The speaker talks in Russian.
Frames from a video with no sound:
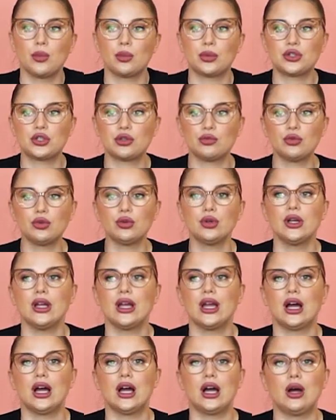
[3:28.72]
Почему
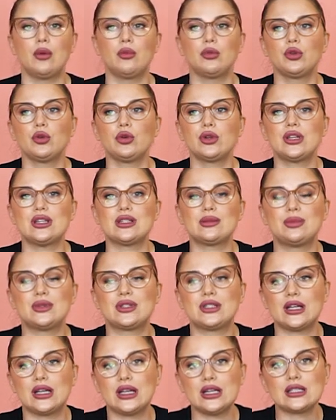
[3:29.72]
а, многие
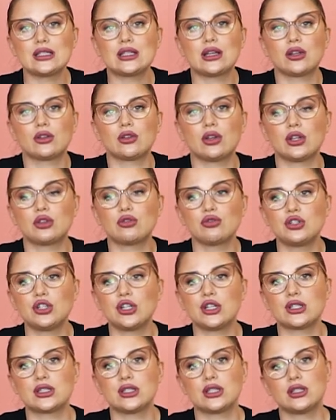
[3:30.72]
специалисты
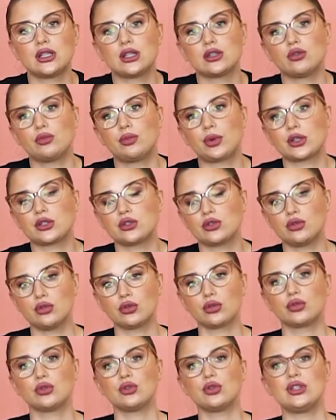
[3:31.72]
отучились на данную
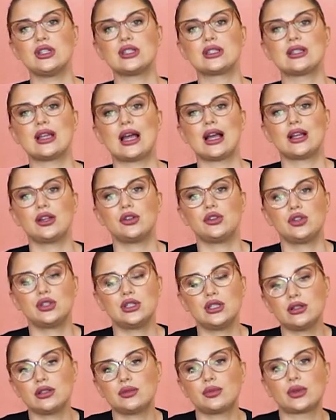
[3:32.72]
процедуру, но не стали ее
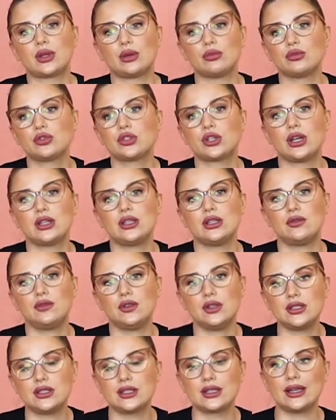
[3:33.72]
делать, потому что они
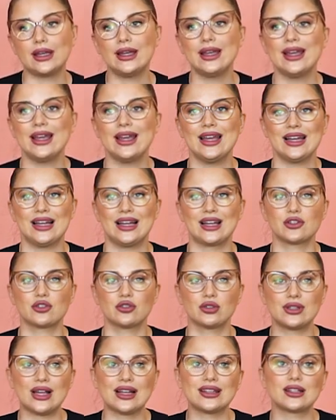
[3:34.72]
видели
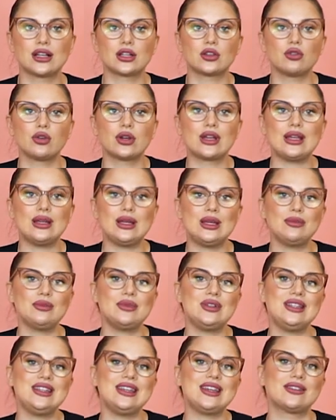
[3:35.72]
результат, который
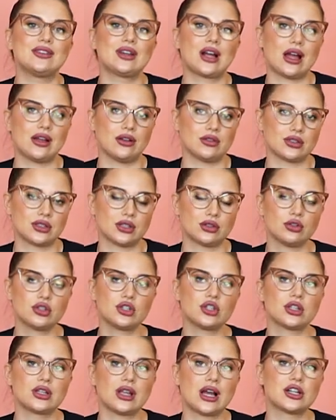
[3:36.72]
им не нравился.
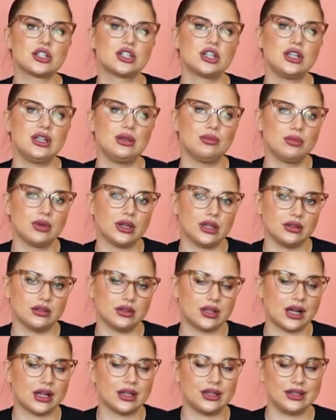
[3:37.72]
Точно так же и мы,
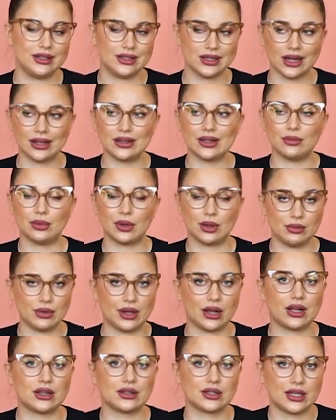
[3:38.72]
да, и я,
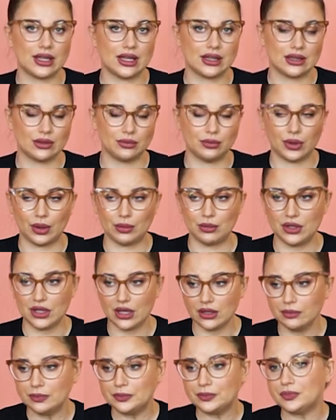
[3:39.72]
например, конкретно про меня.